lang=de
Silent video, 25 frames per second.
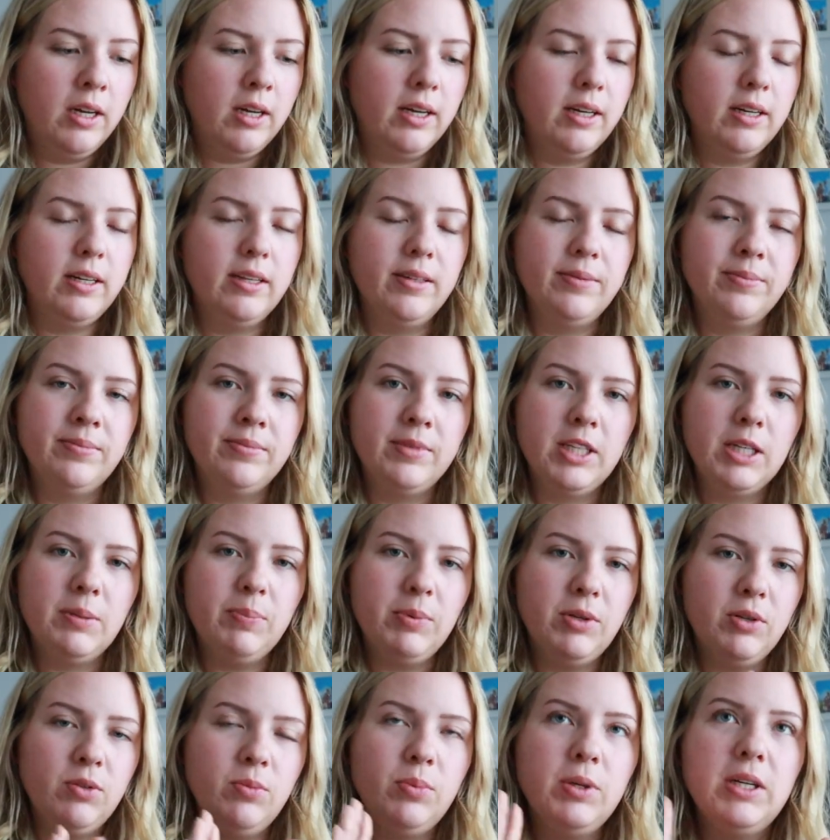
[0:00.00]
Ähm, ich
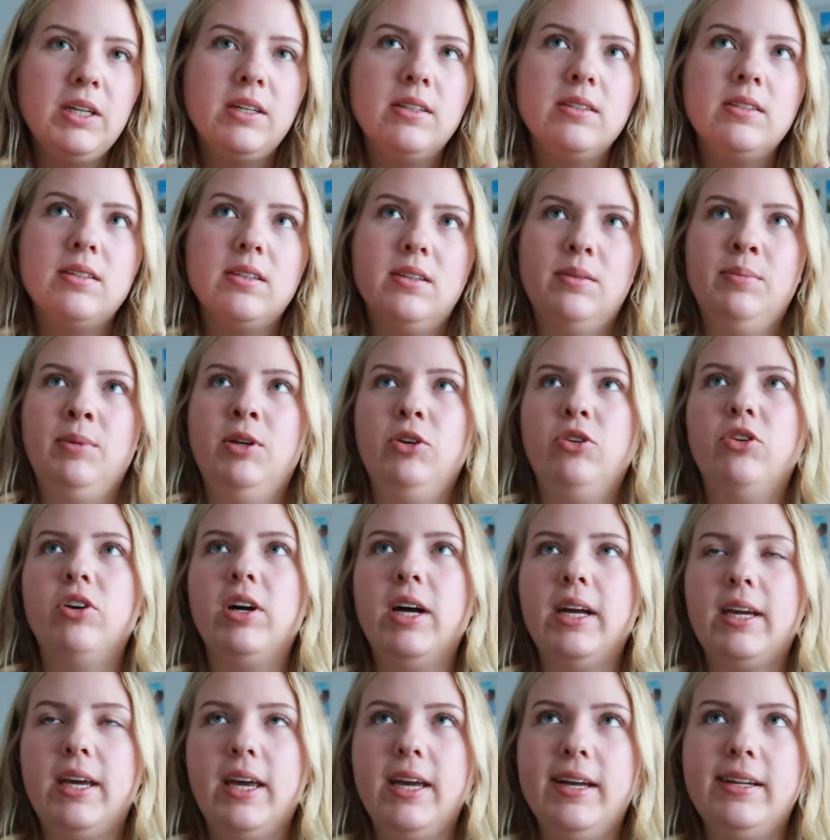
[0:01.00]
bin übrigens immer noch
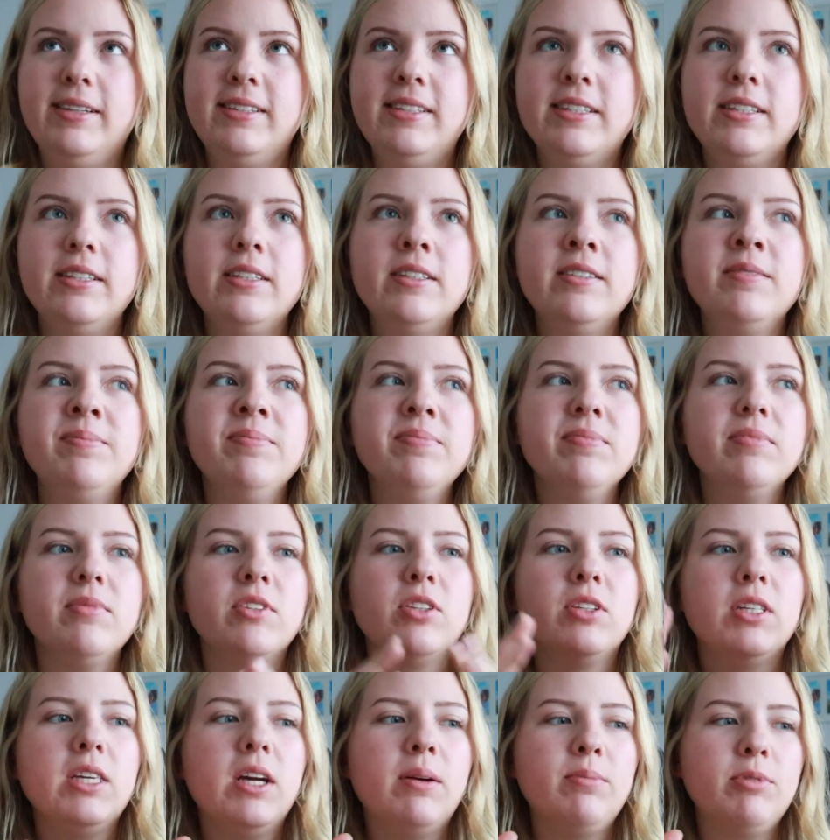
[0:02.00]
erkältet
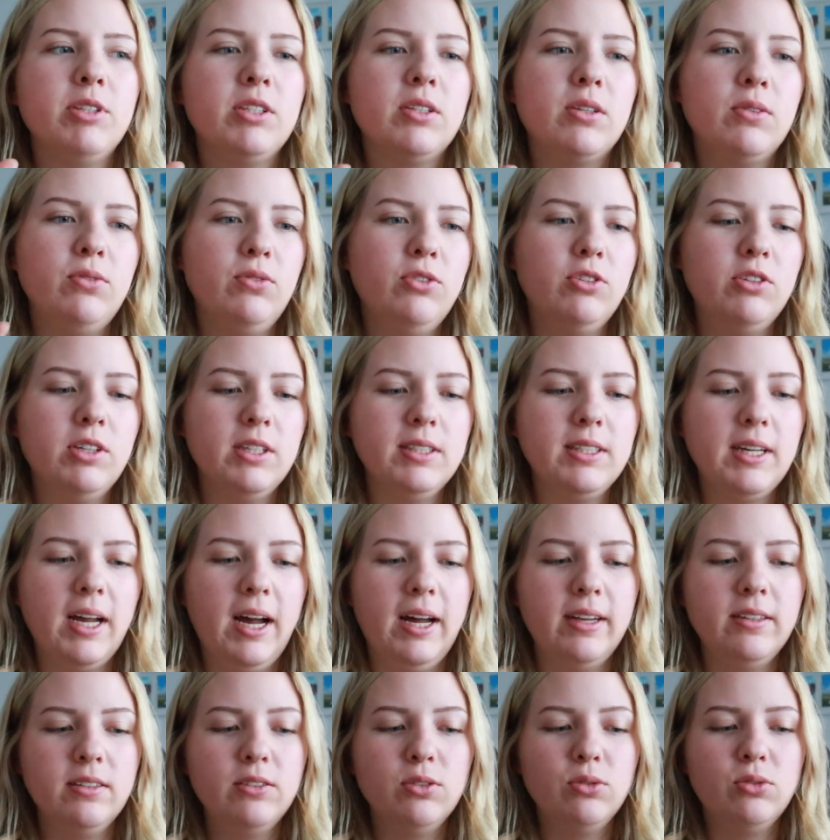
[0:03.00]
und ich habe das Gefühl, dass
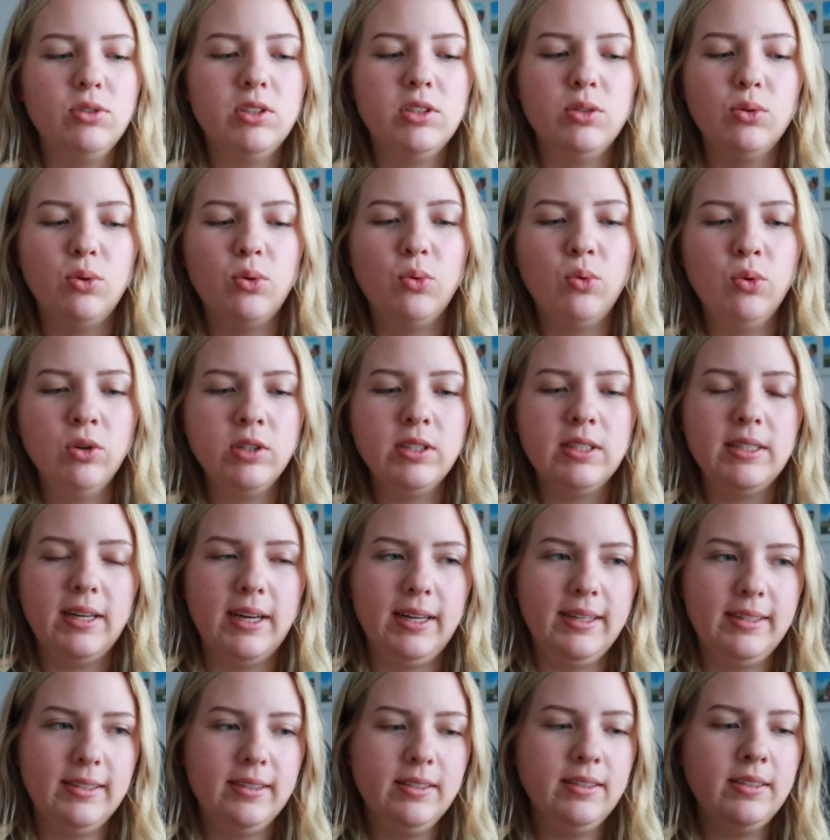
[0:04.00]
gerade so diese
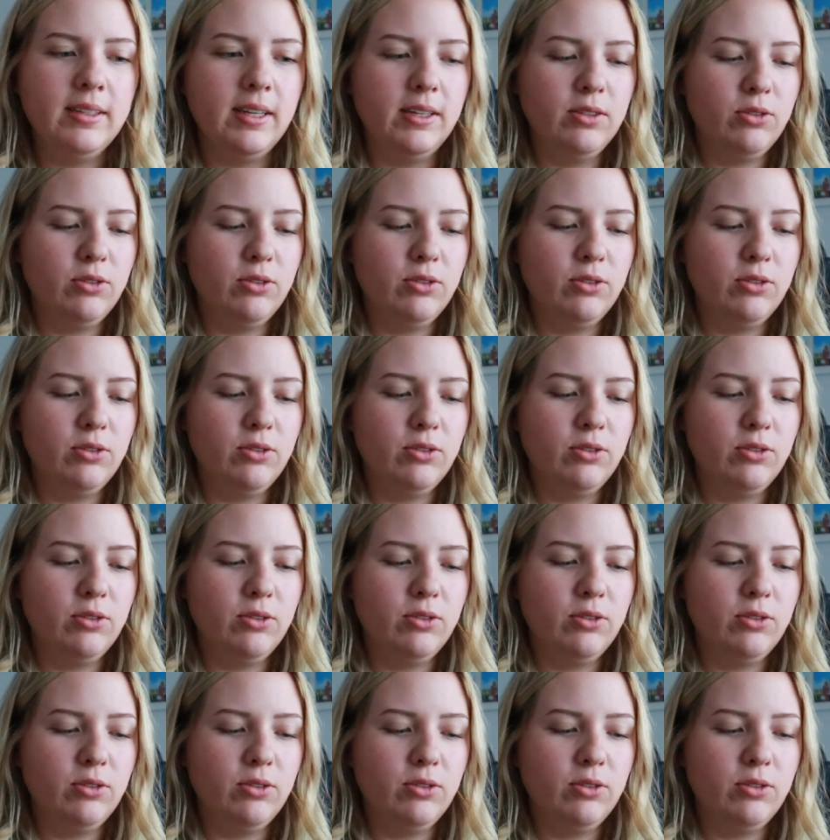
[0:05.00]
Hochzeit ist.